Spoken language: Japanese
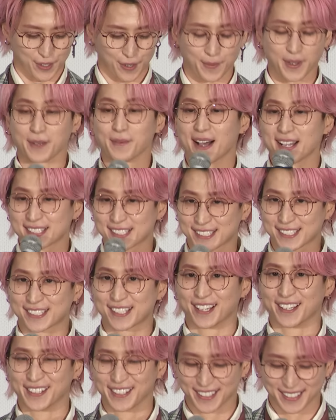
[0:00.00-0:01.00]
読みま
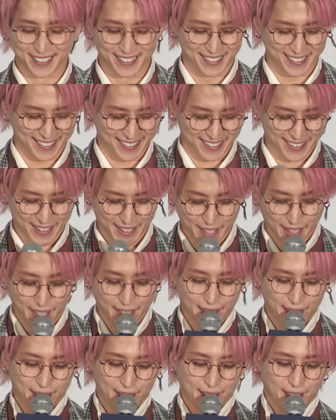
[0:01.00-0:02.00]
す
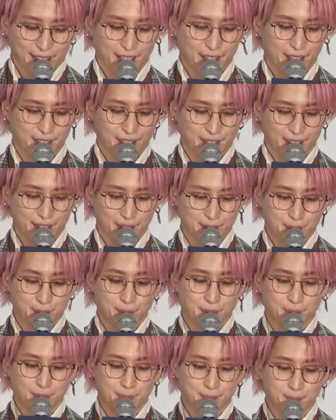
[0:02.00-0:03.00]

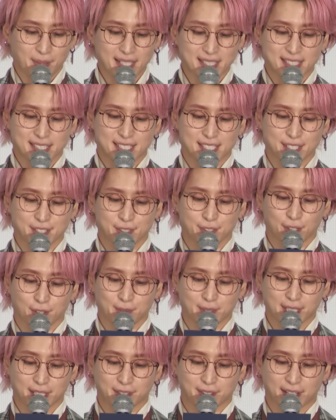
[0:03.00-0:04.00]
えー、マッチング
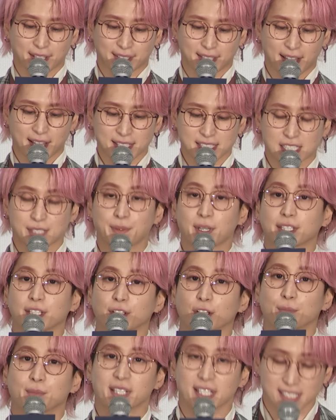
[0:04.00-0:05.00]
を見てくれたすべ
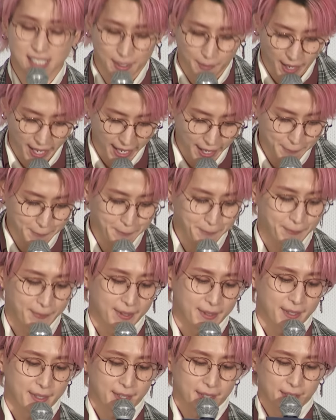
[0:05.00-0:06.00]
ての皆様へ
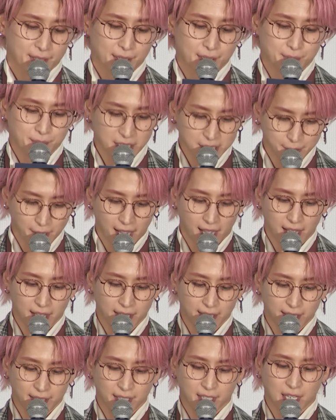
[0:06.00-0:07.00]
まず
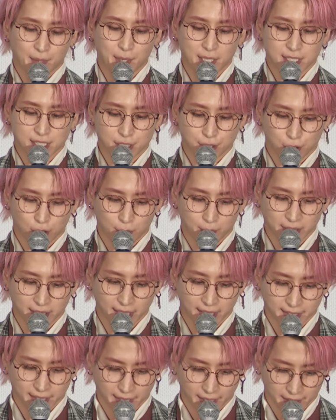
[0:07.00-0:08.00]
は映画マッチングを見
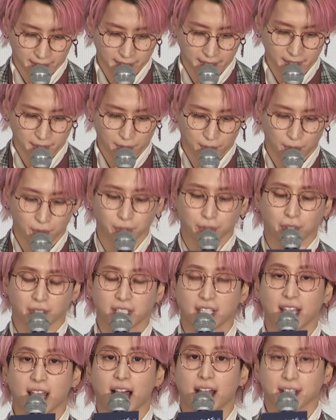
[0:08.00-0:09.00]
ていただき本当
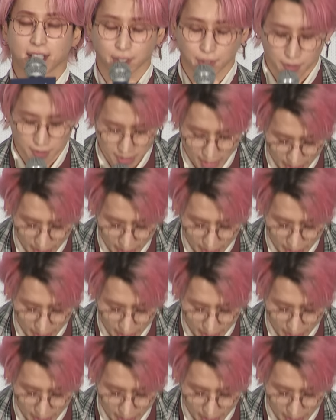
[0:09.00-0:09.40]
にありがとう